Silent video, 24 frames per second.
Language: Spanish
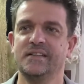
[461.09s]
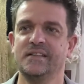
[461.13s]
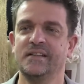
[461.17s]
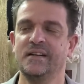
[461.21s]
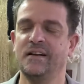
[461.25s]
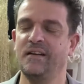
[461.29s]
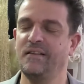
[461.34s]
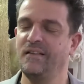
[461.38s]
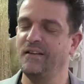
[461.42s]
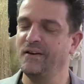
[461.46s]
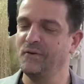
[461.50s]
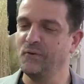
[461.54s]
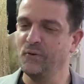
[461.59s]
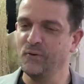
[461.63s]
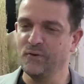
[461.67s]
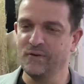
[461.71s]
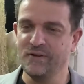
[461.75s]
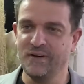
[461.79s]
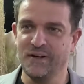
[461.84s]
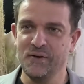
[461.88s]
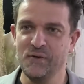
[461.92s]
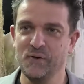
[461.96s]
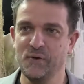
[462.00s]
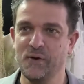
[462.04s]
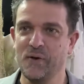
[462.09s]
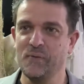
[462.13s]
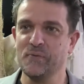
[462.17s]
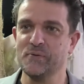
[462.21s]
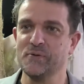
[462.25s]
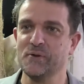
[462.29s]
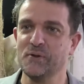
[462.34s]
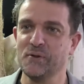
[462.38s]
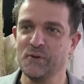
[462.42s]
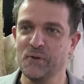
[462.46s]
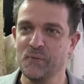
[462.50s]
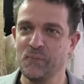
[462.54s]
Nada, al contrario, a
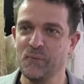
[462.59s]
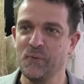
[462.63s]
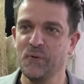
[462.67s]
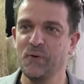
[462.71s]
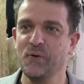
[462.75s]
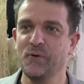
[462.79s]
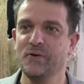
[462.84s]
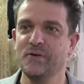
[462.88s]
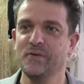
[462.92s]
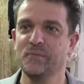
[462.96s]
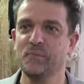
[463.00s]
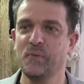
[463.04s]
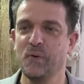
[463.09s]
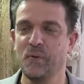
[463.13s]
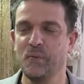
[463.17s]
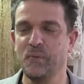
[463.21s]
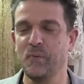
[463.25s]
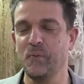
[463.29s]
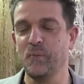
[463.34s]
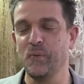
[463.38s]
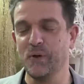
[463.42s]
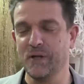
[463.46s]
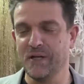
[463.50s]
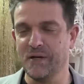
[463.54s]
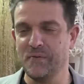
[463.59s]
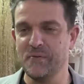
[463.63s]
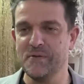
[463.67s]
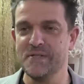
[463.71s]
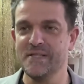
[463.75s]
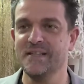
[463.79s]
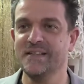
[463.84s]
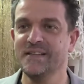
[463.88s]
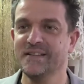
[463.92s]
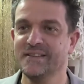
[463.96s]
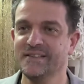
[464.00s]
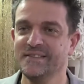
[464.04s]
vosotros por, vuestra
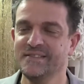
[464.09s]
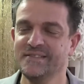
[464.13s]
visita.